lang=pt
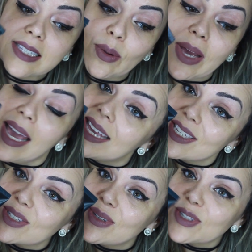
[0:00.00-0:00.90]
Então é
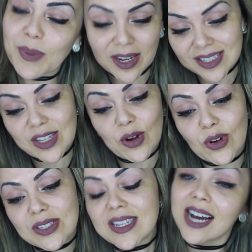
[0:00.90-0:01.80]
isso, espero que vocês
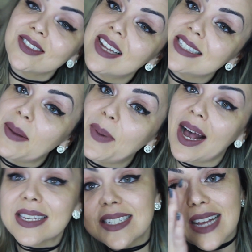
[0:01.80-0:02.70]
tenham gostado dessa
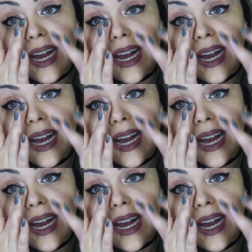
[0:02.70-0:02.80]
base